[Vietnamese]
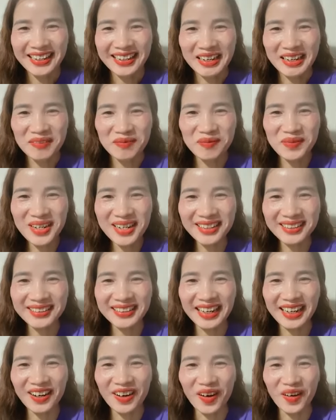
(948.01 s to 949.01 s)
Đã bước
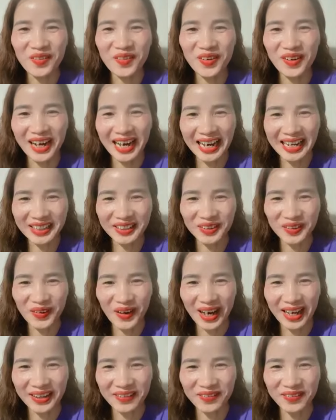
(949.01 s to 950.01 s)
ra khỏi vùng an
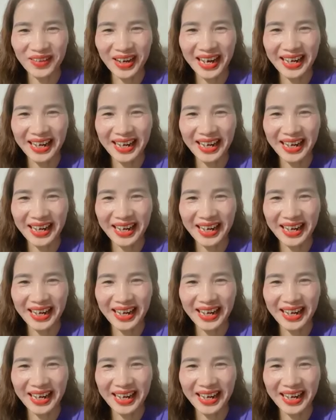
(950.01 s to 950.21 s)
toàn